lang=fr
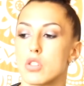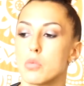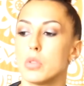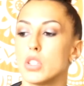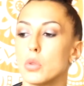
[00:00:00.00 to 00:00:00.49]

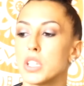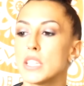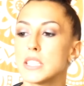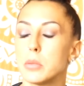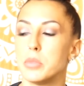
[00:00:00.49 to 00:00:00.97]
Je me dis,
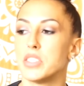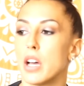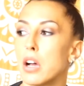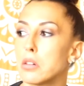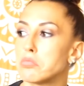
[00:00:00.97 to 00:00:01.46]
ok, c'est
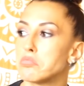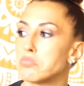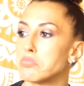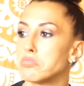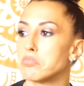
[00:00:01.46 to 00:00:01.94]
bizarre.
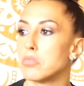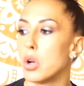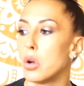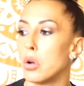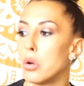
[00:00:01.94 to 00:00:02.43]

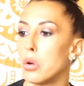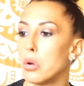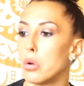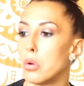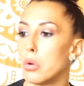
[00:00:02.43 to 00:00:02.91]

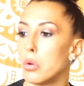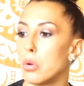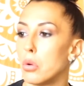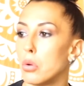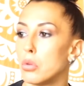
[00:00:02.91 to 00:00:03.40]

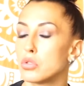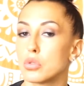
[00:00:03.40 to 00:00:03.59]
Euh,